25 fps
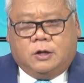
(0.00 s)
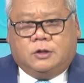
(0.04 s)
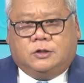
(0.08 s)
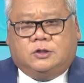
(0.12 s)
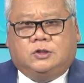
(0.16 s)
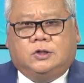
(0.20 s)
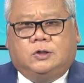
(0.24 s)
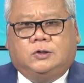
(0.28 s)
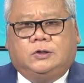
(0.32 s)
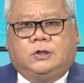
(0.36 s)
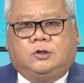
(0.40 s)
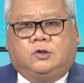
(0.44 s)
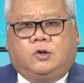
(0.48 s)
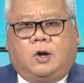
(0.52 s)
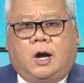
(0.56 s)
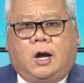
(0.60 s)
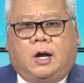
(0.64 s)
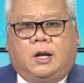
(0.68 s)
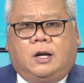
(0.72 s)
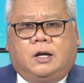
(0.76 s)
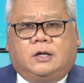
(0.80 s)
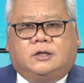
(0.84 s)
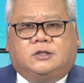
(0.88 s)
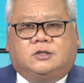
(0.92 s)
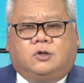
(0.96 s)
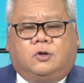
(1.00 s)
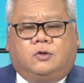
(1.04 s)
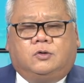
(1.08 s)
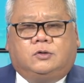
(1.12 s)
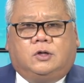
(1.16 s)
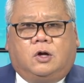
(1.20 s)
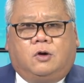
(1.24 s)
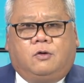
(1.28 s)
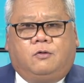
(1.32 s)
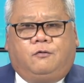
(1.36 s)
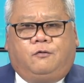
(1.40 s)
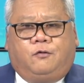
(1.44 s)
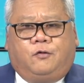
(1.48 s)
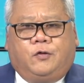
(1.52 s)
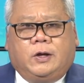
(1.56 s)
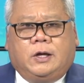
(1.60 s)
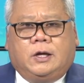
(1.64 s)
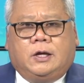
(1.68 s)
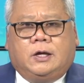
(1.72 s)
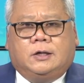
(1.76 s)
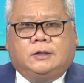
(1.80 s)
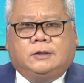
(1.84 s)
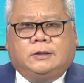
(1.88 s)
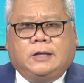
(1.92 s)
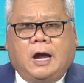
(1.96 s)
Số điện thoại là số toll free
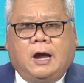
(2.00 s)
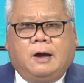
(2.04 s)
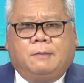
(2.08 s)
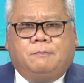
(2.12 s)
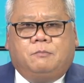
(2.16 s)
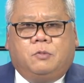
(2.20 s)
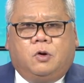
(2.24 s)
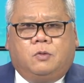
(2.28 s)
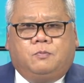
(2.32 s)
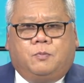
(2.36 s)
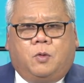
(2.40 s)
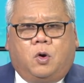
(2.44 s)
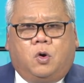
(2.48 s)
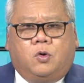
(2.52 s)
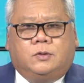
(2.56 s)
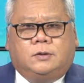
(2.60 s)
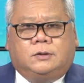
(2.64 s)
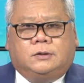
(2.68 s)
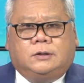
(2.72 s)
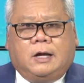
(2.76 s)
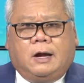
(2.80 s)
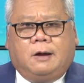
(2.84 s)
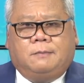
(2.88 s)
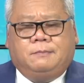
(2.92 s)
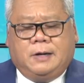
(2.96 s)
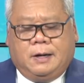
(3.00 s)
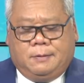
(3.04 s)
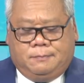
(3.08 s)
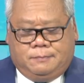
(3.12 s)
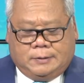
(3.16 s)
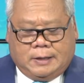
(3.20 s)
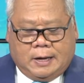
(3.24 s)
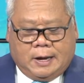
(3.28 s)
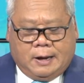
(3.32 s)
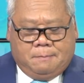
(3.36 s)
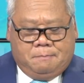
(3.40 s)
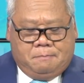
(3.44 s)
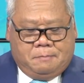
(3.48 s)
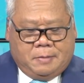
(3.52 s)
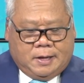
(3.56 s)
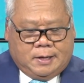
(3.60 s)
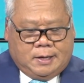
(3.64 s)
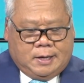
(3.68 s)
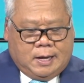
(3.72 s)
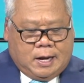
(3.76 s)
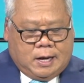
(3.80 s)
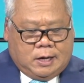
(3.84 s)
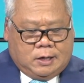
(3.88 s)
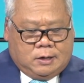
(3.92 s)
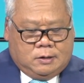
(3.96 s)
tám bốn bốn tám năm tám bảy
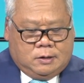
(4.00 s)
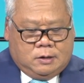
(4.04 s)
không không không.